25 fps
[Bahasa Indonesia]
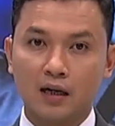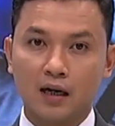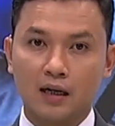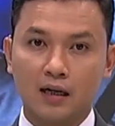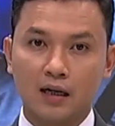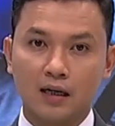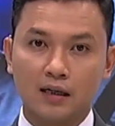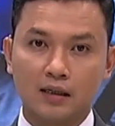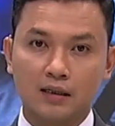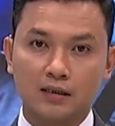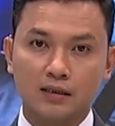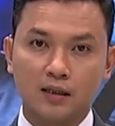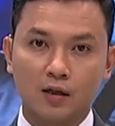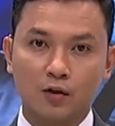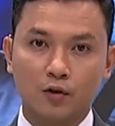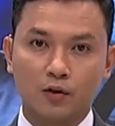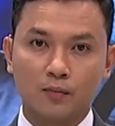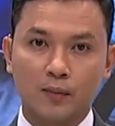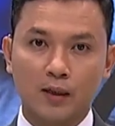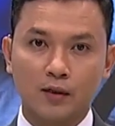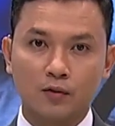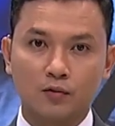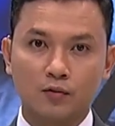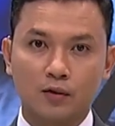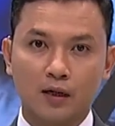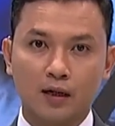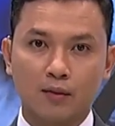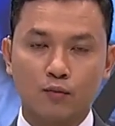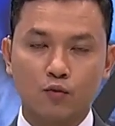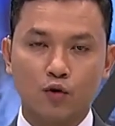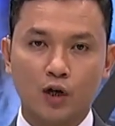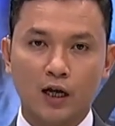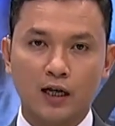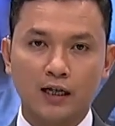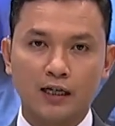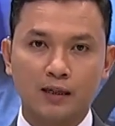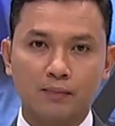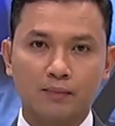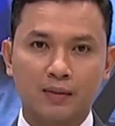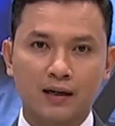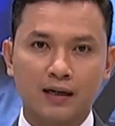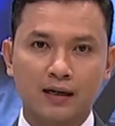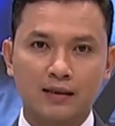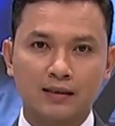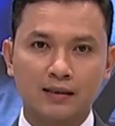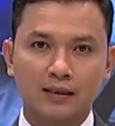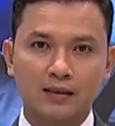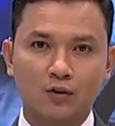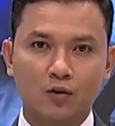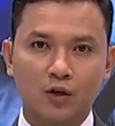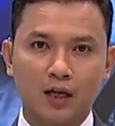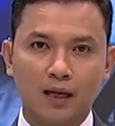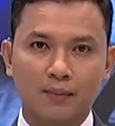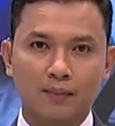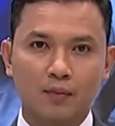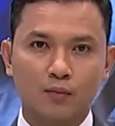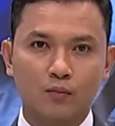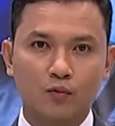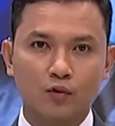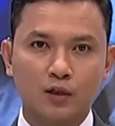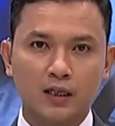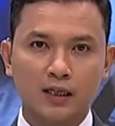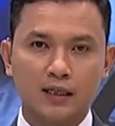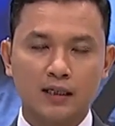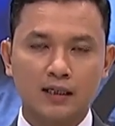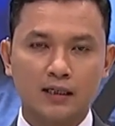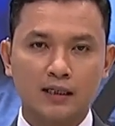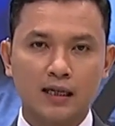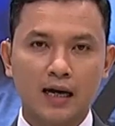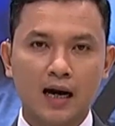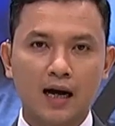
mengarah ke jalur Pantura mulai dipadati oleh pemudik